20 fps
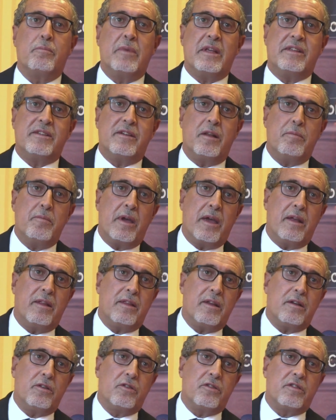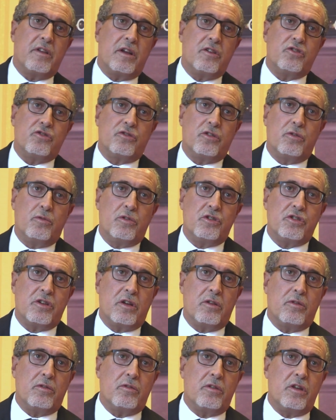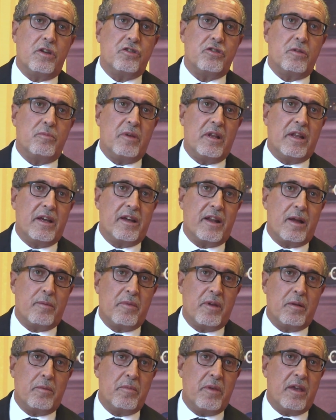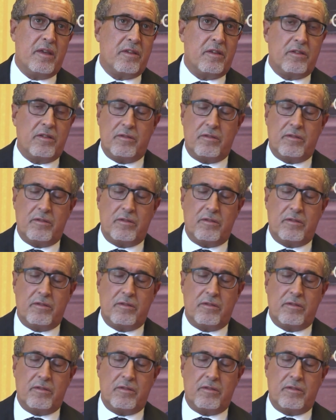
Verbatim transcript: mensilmente al dosaggio di 210 mg al mese,